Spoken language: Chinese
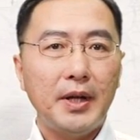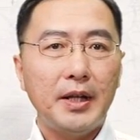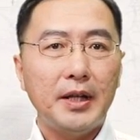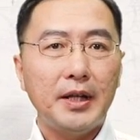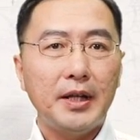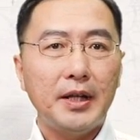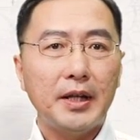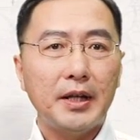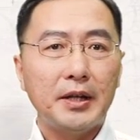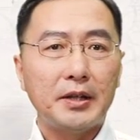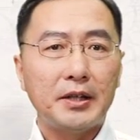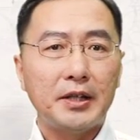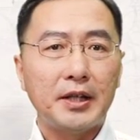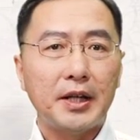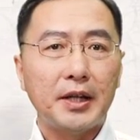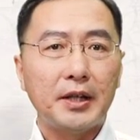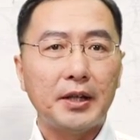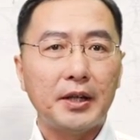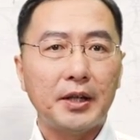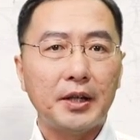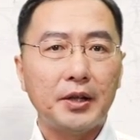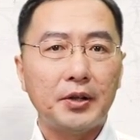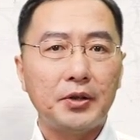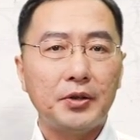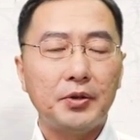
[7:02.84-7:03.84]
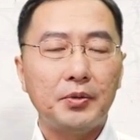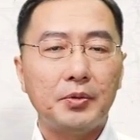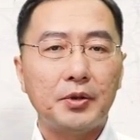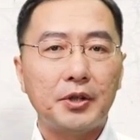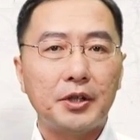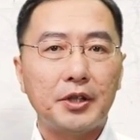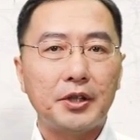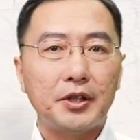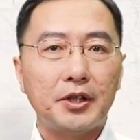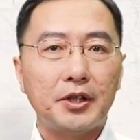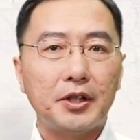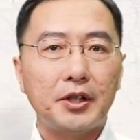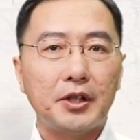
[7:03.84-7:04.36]
万年前的旧
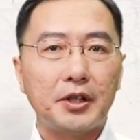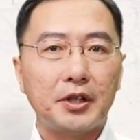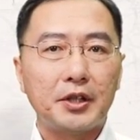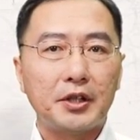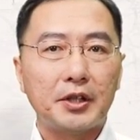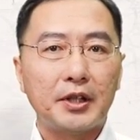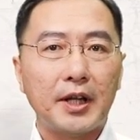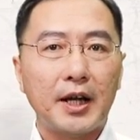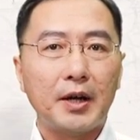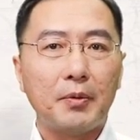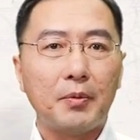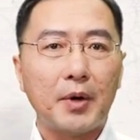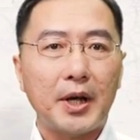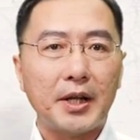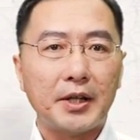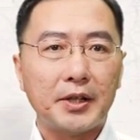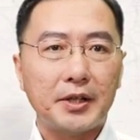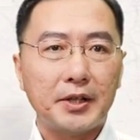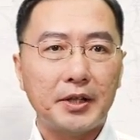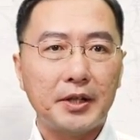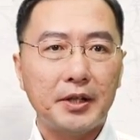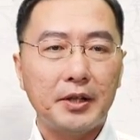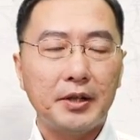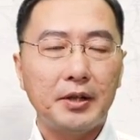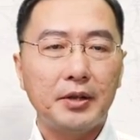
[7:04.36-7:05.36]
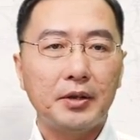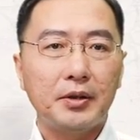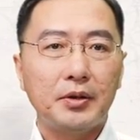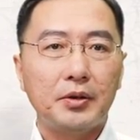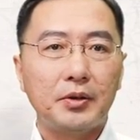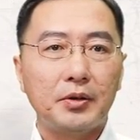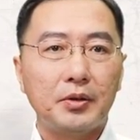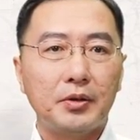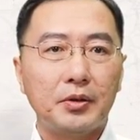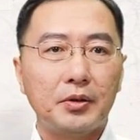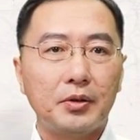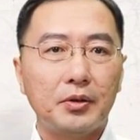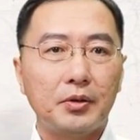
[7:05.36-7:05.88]
石器时代晚期，
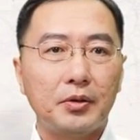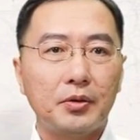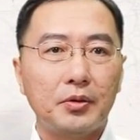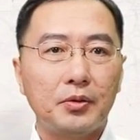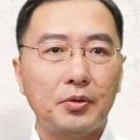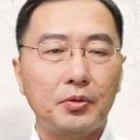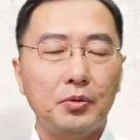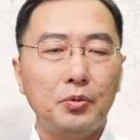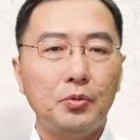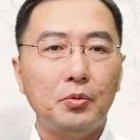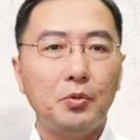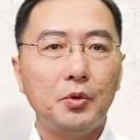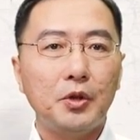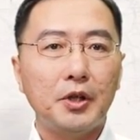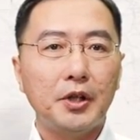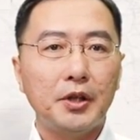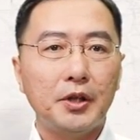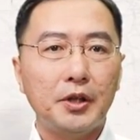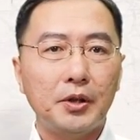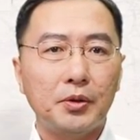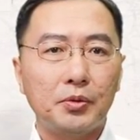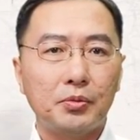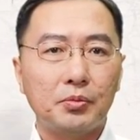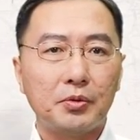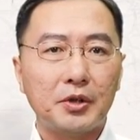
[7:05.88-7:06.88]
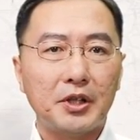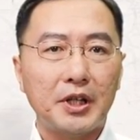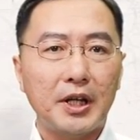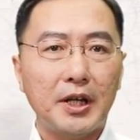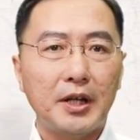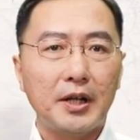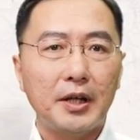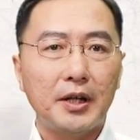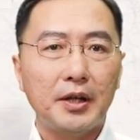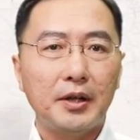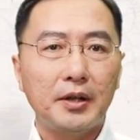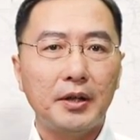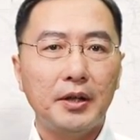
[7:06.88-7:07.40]
中国人的祖先
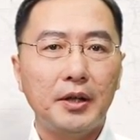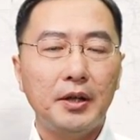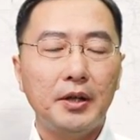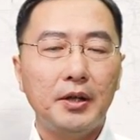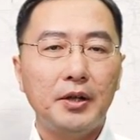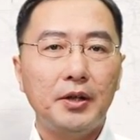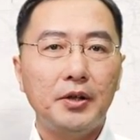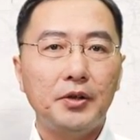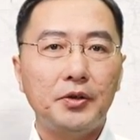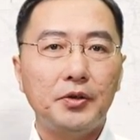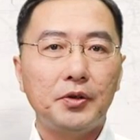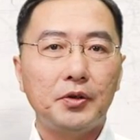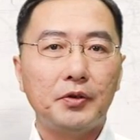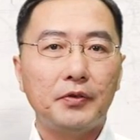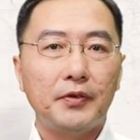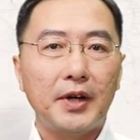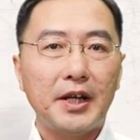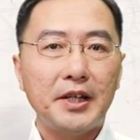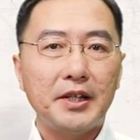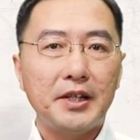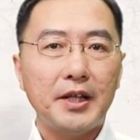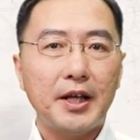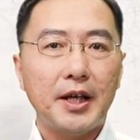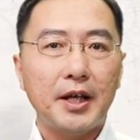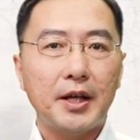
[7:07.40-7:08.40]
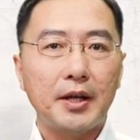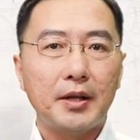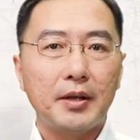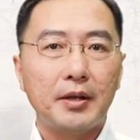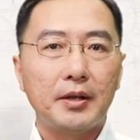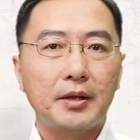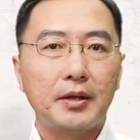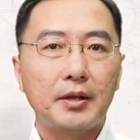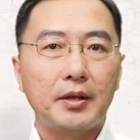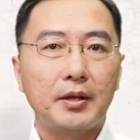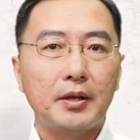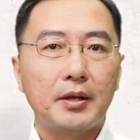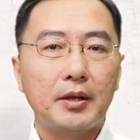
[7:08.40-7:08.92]
呢就发现，
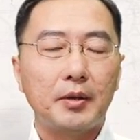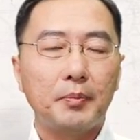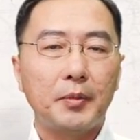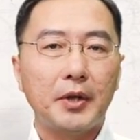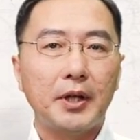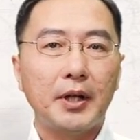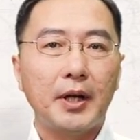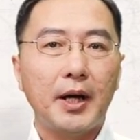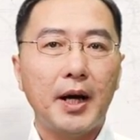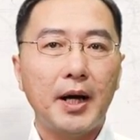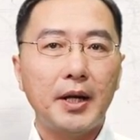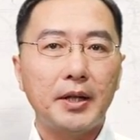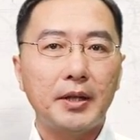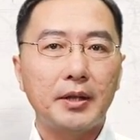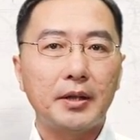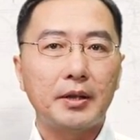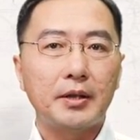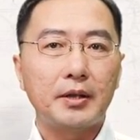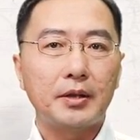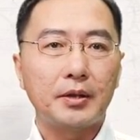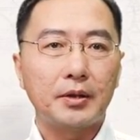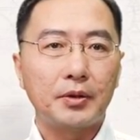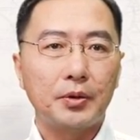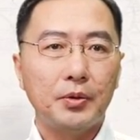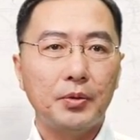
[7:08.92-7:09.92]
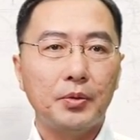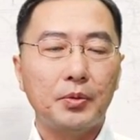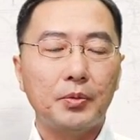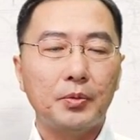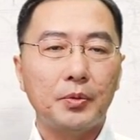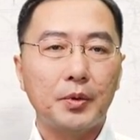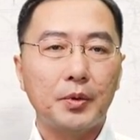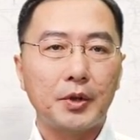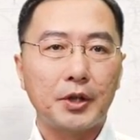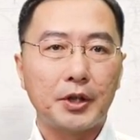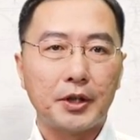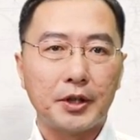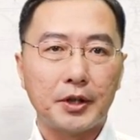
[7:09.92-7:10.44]
并开始使用
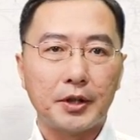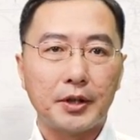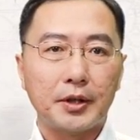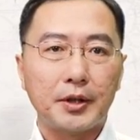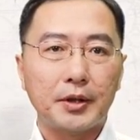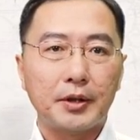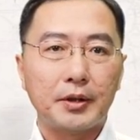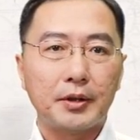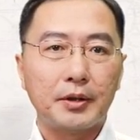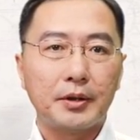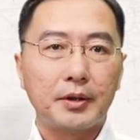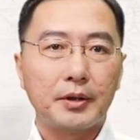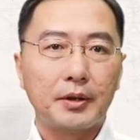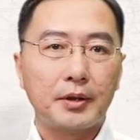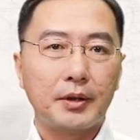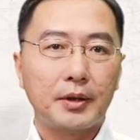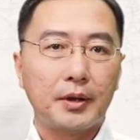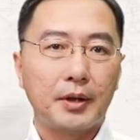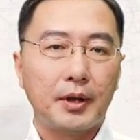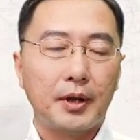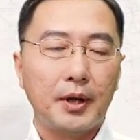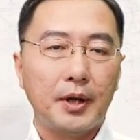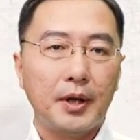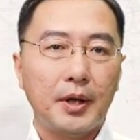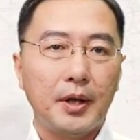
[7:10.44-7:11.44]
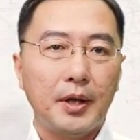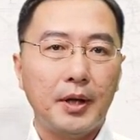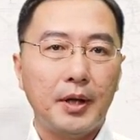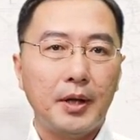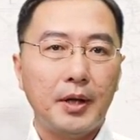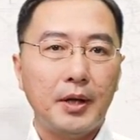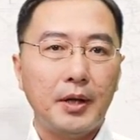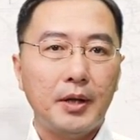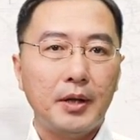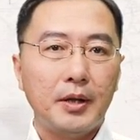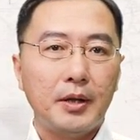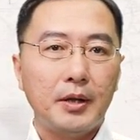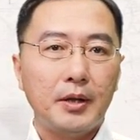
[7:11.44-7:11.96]
玉石。
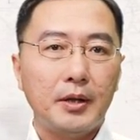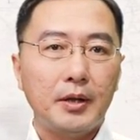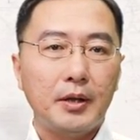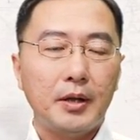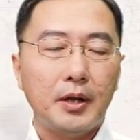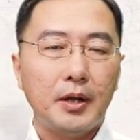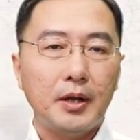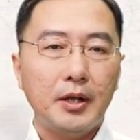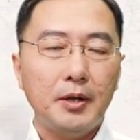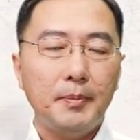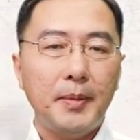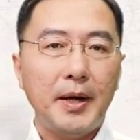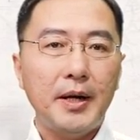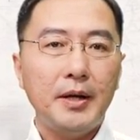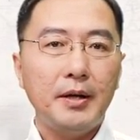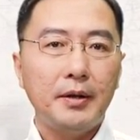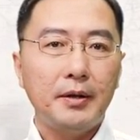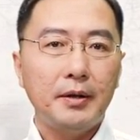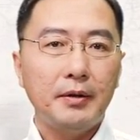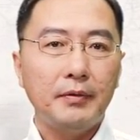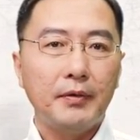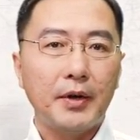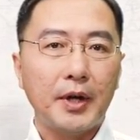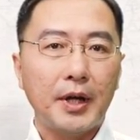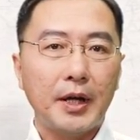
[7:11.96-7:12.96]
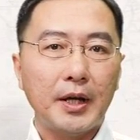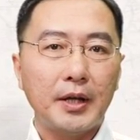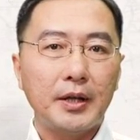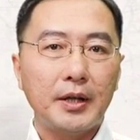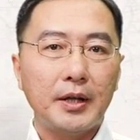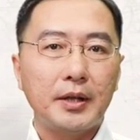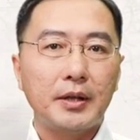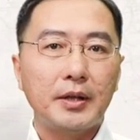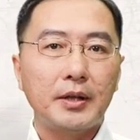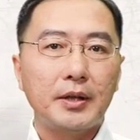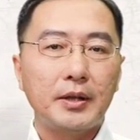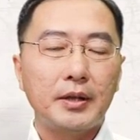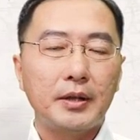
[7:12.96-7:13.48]
呃，一般人认为
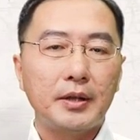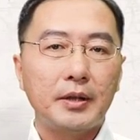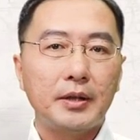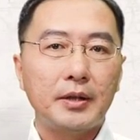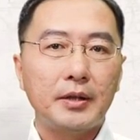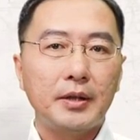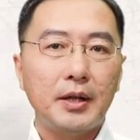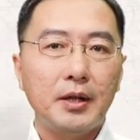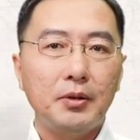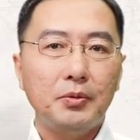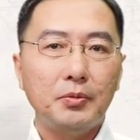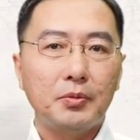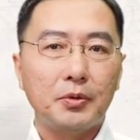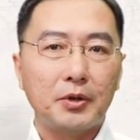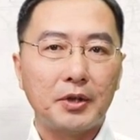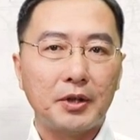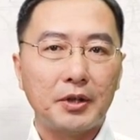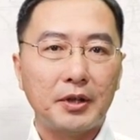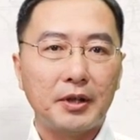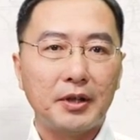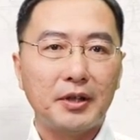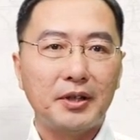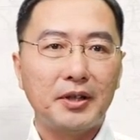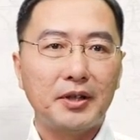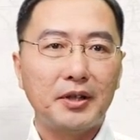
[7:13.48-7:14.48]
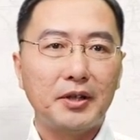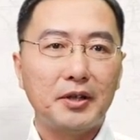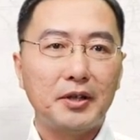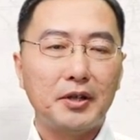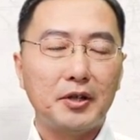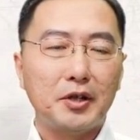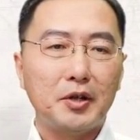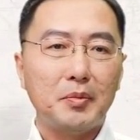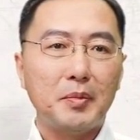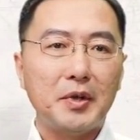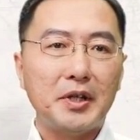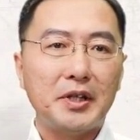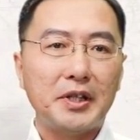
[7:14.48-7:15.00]
是上古时
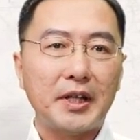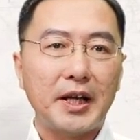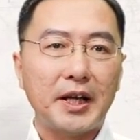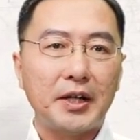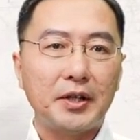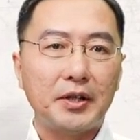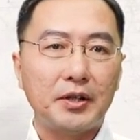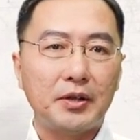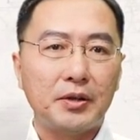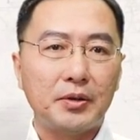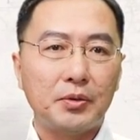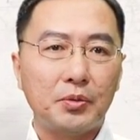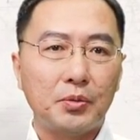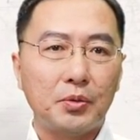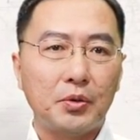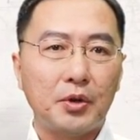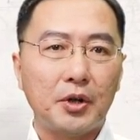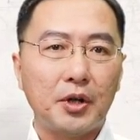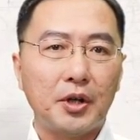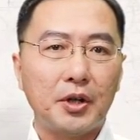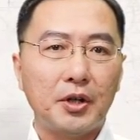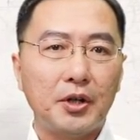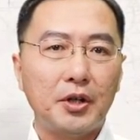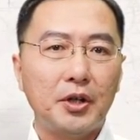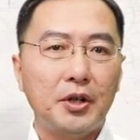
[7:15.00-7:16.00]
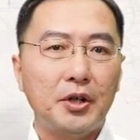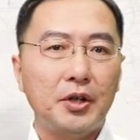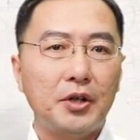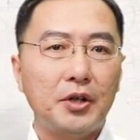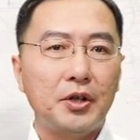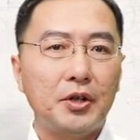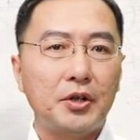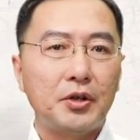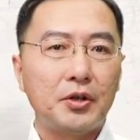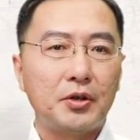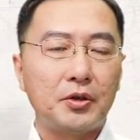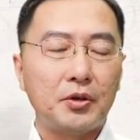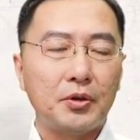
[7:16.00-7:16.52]
人们在制作、
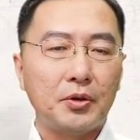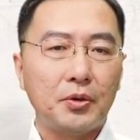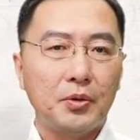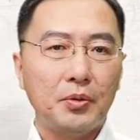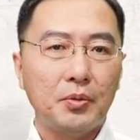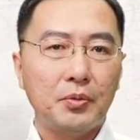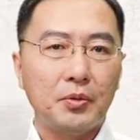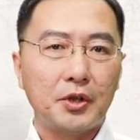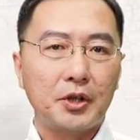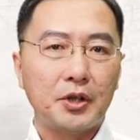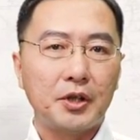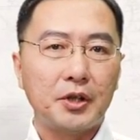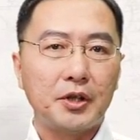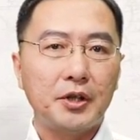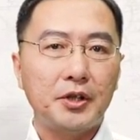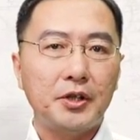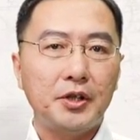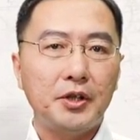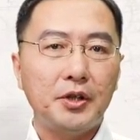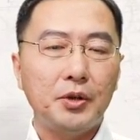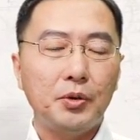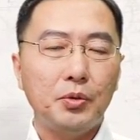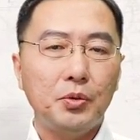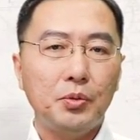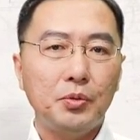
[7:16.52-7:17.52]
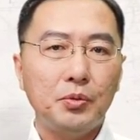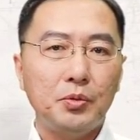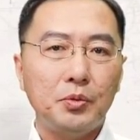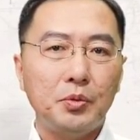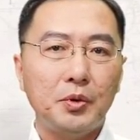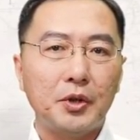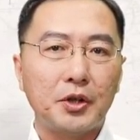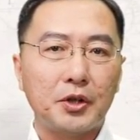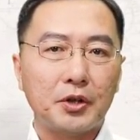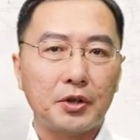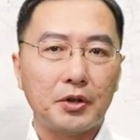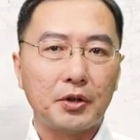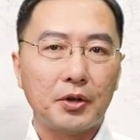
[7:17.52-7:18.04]
使用石器工
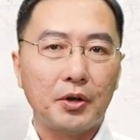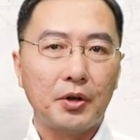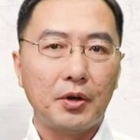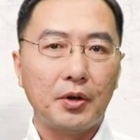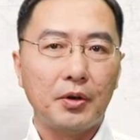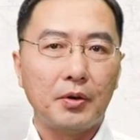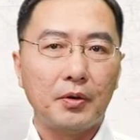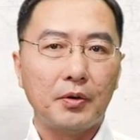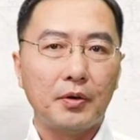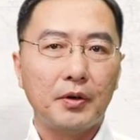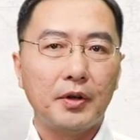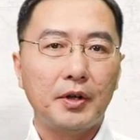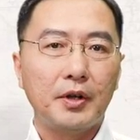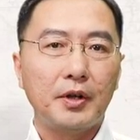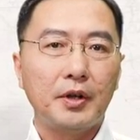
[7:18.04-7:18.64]
具的时候，